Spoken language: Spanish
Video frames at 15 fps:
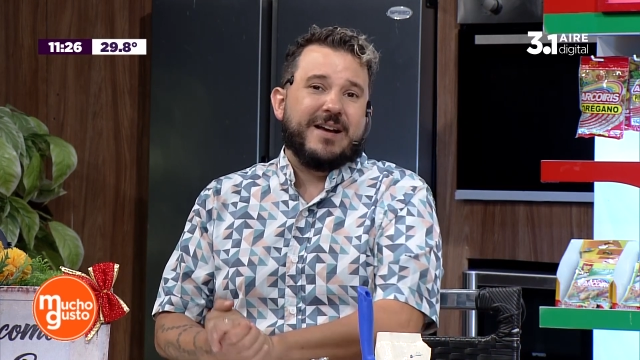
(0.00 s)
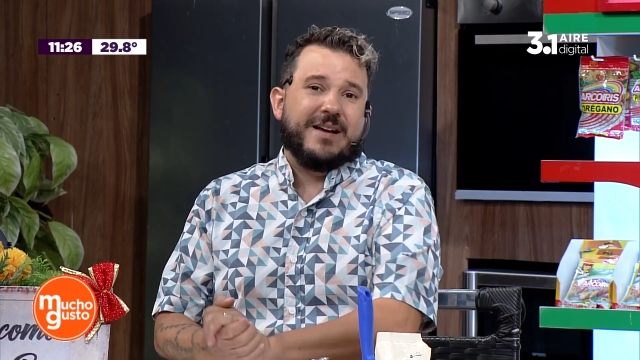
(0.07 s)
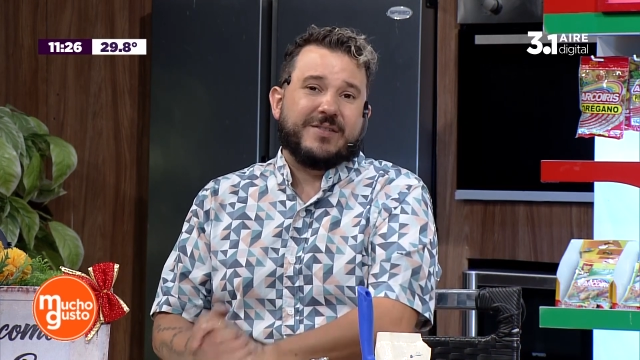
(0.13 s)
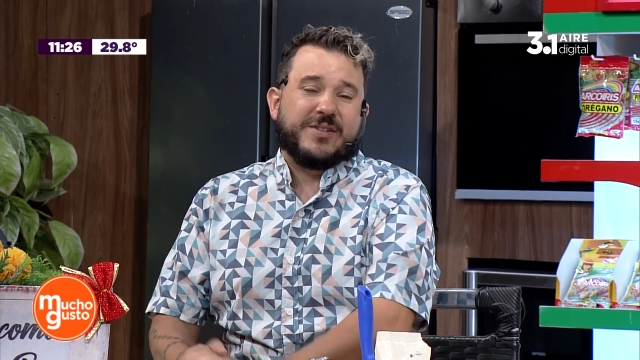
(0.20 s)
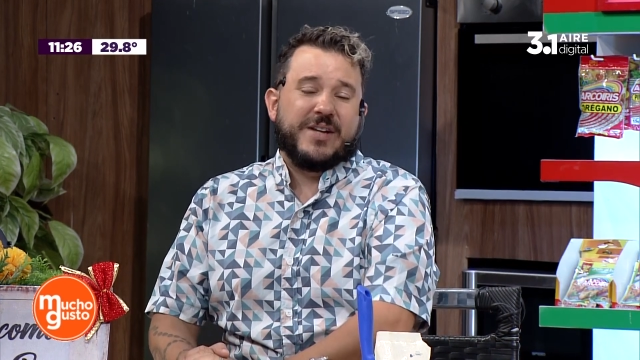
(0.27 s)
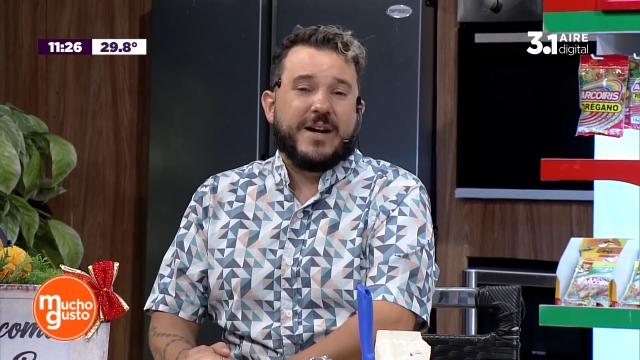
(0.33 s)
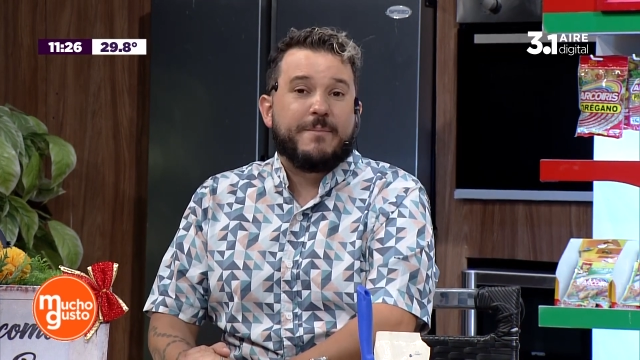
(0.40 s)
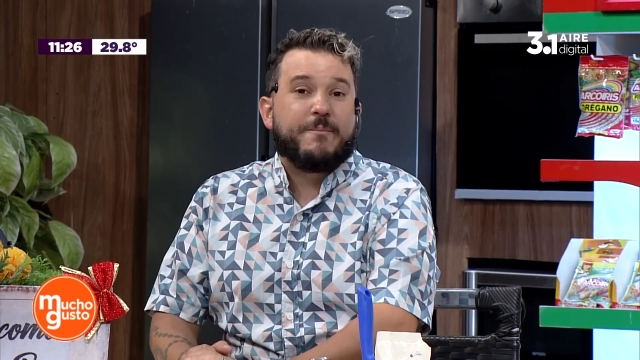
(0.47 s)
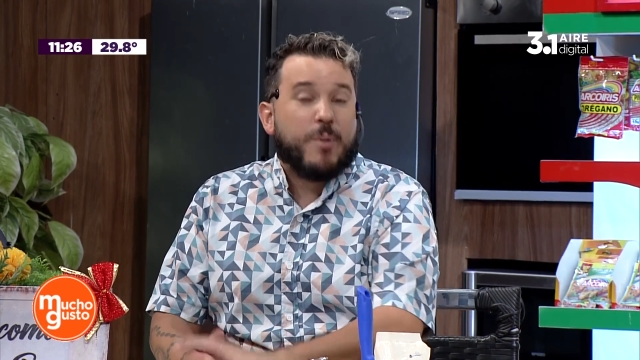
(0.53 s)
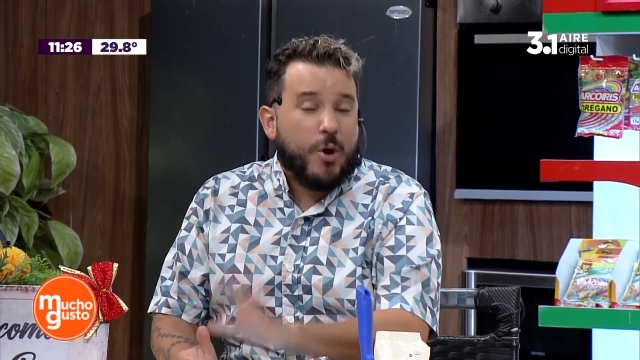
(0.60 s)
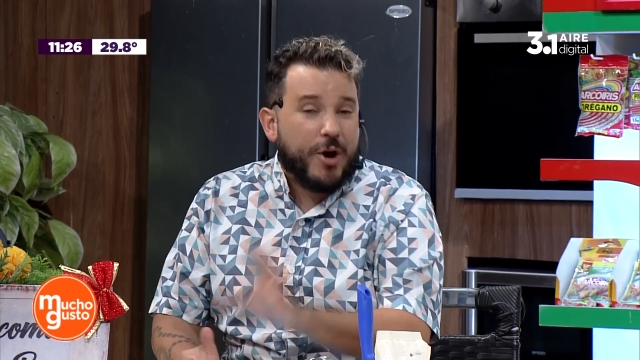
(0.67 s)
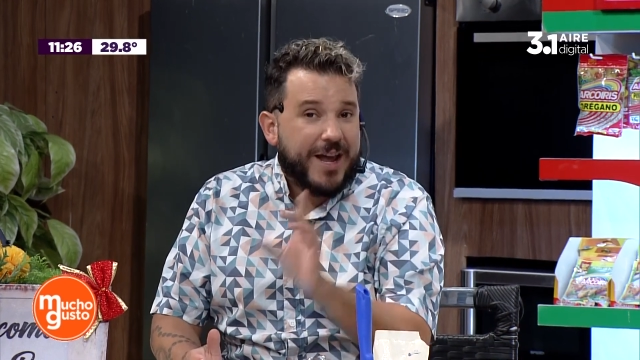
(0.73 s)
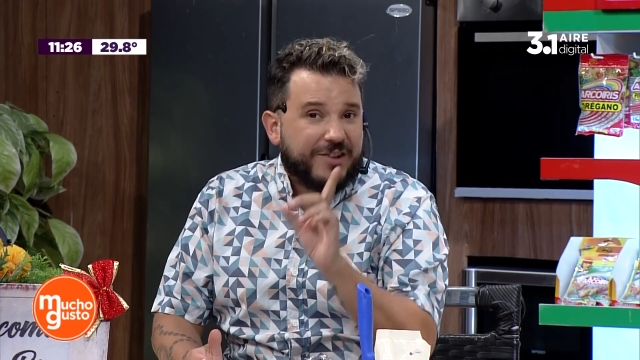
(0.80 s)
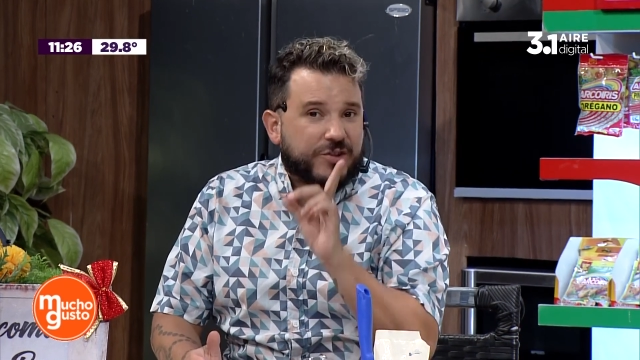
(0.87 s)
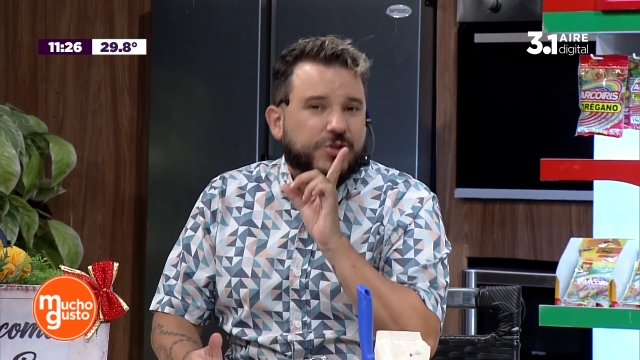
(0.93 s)
hacer.
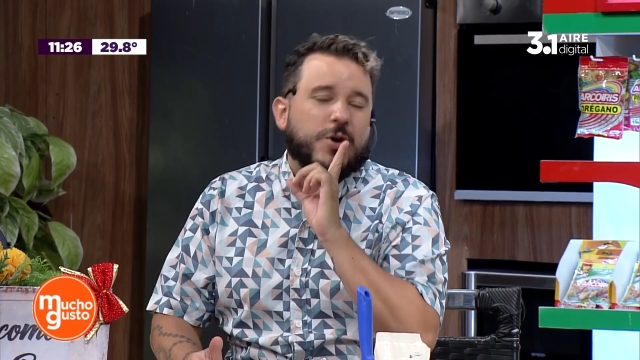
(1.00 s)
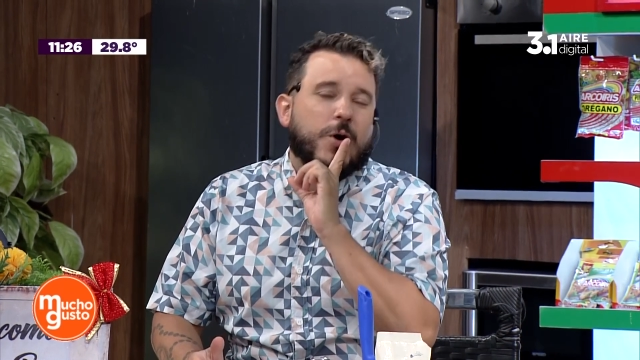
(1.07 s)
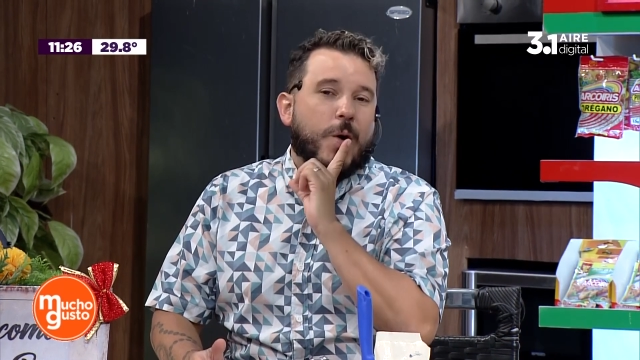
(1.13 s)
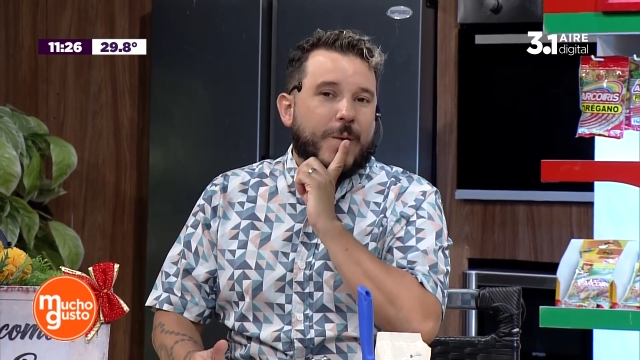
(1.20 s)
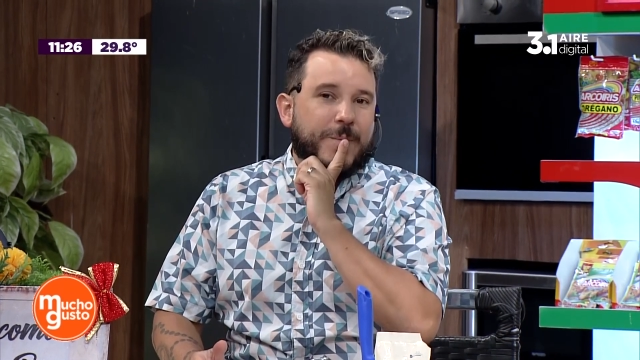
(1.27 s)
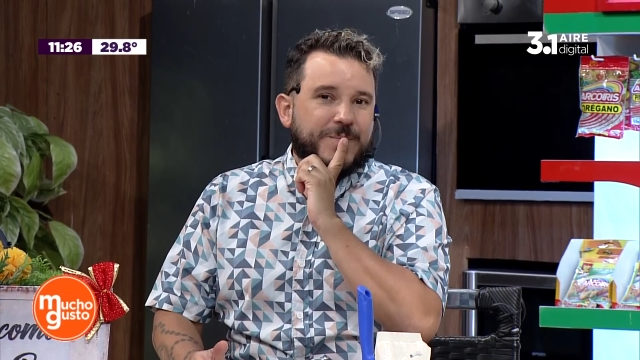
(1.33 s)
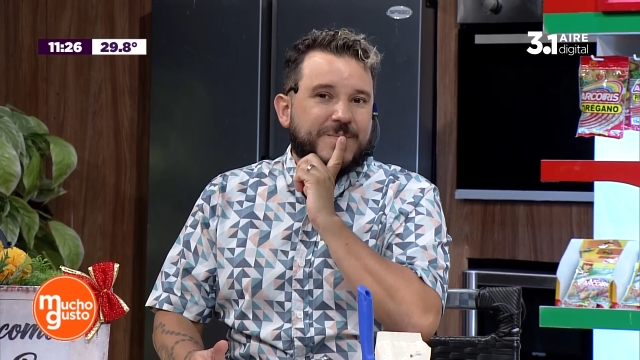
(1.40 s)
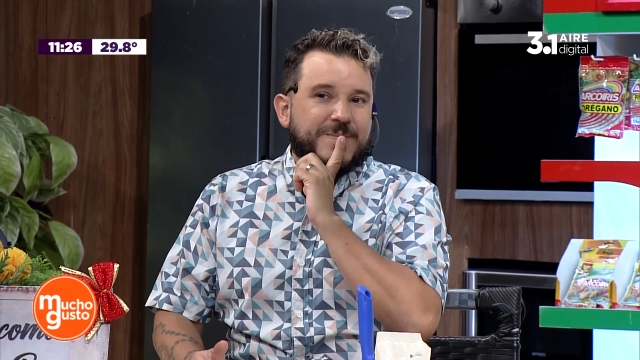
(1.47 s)
Por eso